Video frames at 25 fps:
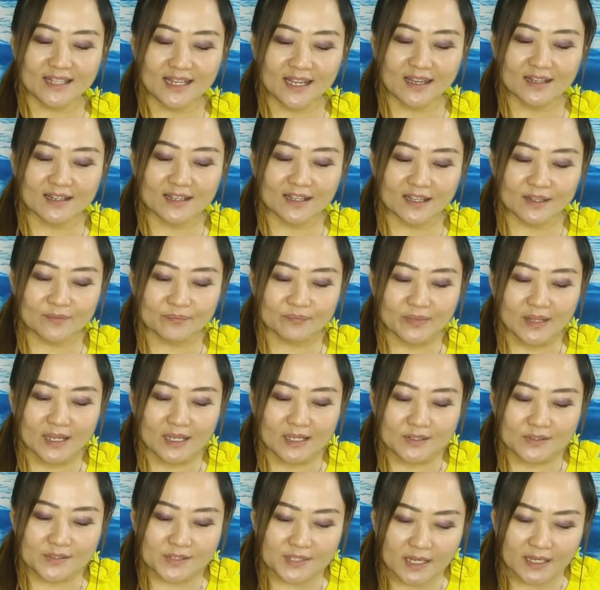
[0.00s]
第二个。
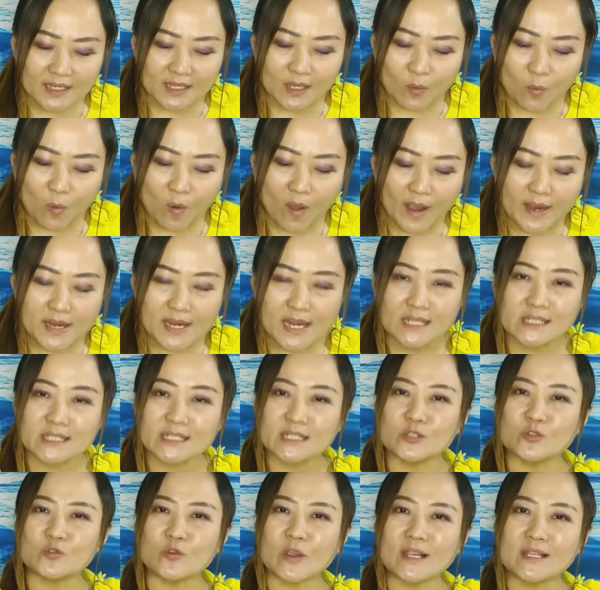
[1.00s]
神的话也
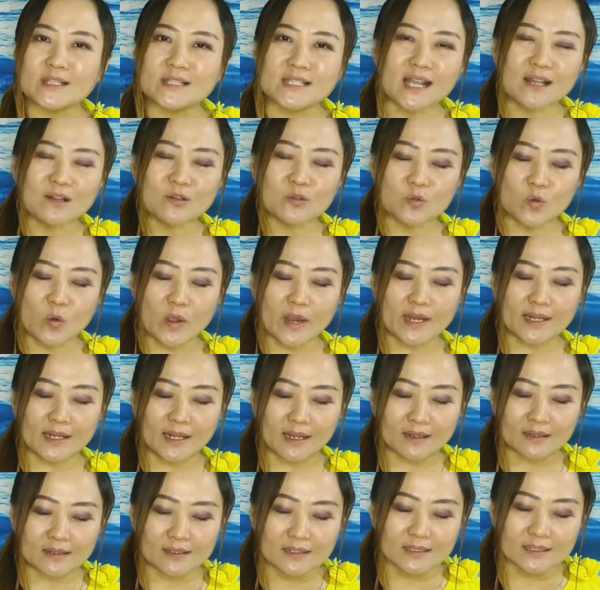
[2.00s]
是最珍贵
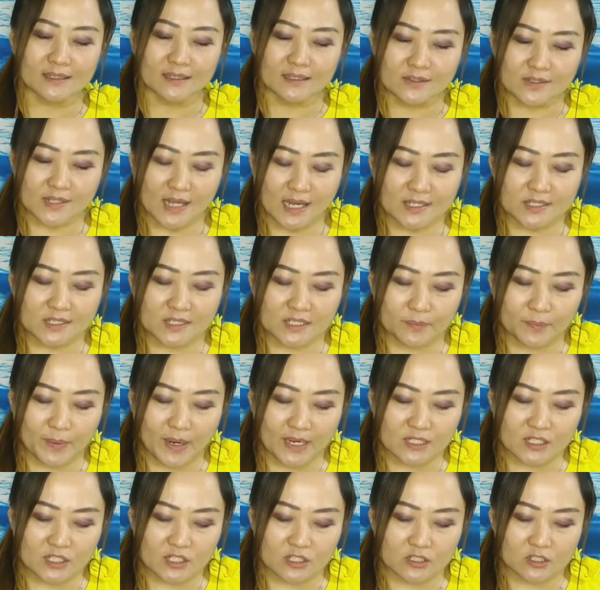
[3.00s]
的，在诗
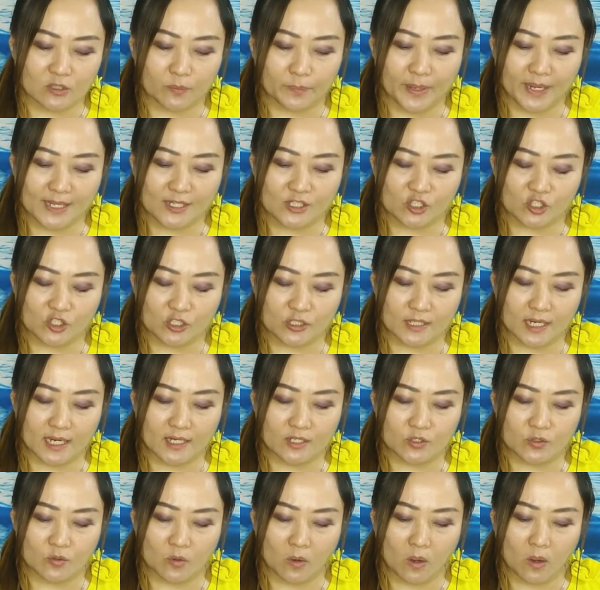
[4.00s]
篇十九篇十
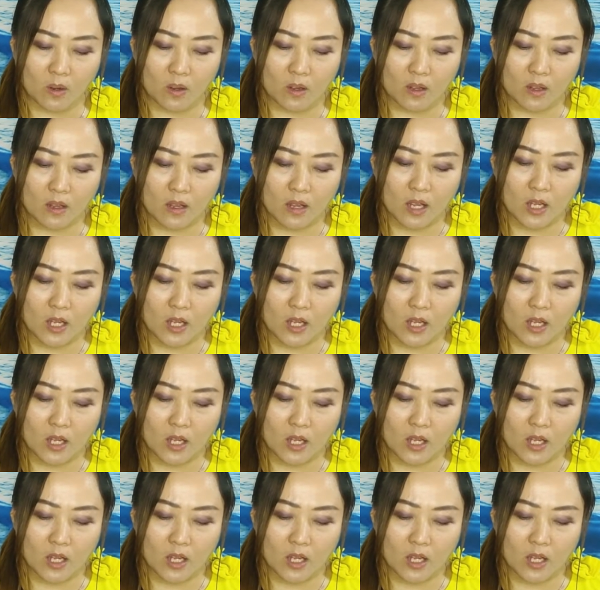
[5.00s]
节说，